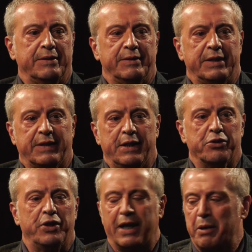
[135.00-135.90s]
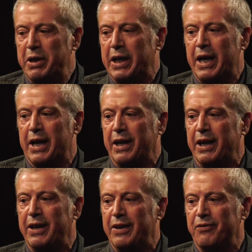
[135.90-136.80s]
nel senso nel
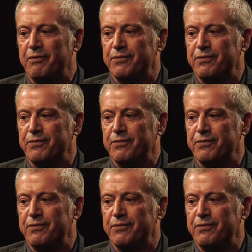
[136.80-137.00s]
camminare,